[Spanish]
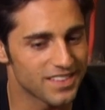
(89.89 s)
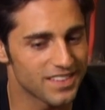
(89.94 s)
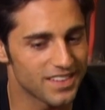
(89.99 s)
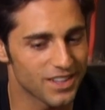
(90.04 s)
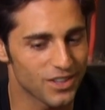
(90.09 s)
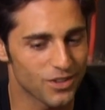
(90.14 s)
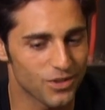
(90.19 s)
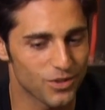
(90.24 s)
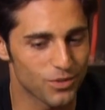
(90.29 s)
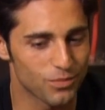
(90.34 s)

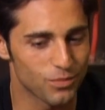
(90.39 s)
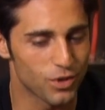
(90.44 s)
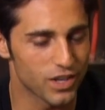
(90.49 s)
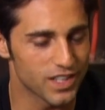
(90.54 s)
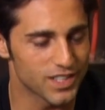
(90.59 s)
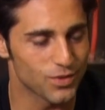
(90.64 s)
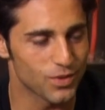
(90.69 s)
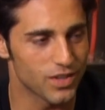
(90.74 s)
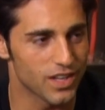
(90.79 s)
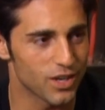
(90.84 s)
dijo, muy
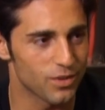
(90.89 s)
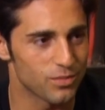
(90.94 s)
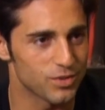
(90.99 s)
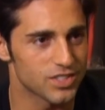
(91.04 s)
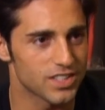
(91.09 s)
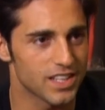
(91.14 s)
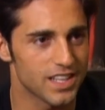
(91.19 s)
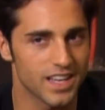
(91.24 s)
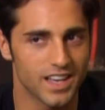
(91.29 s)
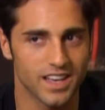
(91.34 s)
risueña como
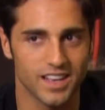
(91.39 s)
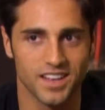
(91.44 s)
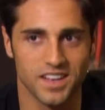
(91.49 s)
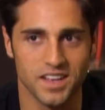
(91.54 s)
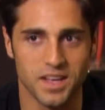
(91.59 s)
es ella,